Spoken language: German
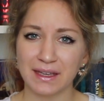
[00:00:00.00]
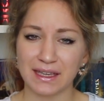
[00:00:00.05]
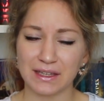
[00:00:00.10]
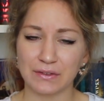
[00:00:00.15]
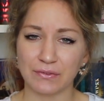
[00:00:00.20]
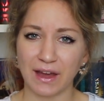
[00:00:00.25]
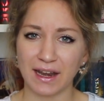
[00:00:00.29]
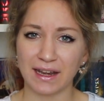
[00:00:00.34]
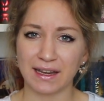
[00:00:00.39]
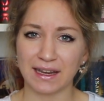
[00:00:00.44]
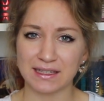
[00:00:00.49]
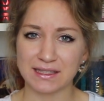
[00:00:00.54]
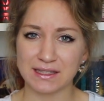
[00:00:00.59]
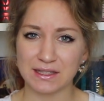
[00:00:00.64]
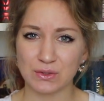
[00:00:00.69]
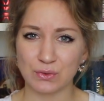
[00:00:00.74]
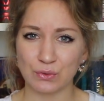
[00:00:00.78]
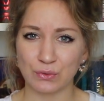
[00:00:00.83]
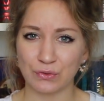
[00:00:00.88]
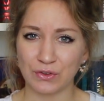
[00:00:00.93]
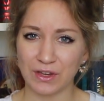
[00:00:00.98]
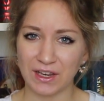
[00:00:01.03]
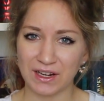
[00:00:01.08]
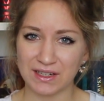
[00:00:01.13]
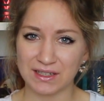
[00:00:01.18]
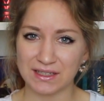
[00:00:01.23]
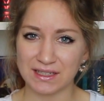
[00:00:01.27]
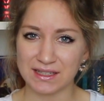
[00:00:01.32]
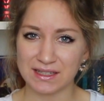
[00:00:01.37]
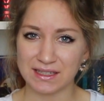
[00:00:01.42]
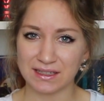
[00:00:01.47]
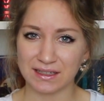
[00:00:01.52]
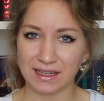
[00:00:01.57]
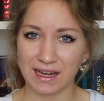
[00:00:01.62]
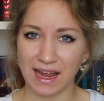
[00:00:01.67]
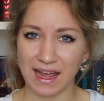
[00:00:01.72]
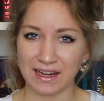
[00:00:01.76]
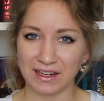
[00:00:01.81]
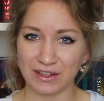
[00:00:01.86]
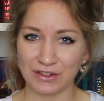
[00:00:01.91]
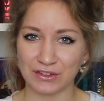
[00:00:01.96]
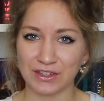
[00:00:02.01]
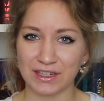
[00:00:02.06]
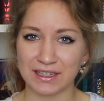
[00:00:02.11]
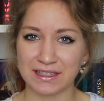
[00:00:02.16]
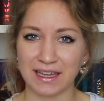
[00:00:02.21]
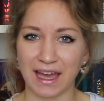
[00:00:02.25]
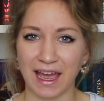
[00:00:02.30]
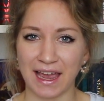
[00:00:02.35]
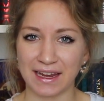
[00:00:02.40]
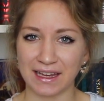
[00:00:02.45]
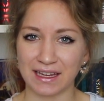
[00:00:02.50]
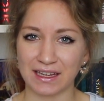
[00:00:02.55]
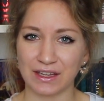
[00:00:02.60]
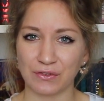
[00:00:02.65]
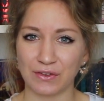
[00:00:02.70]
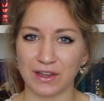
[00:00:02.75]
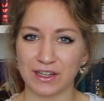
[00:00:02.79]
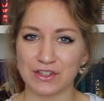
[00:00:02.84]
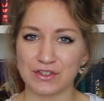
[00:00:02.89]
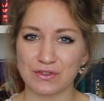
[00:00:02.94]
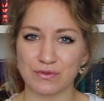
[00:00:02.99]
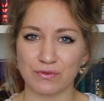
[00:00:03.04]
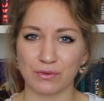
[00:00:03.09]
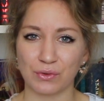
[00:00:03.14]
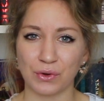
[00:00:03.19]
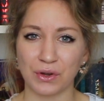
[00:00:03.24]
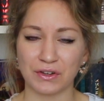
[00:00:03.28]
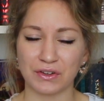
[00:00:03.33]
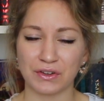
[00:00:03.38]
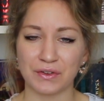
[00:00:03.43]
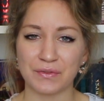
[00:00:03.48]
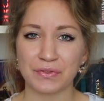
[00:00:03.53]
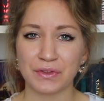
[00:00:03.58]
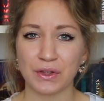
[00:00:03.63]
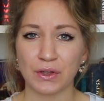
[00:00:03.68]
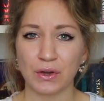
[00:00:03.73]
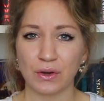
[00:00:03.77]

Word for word: Ich fand, dass zu viel in diese kleine Geschichte reingequetscht wurde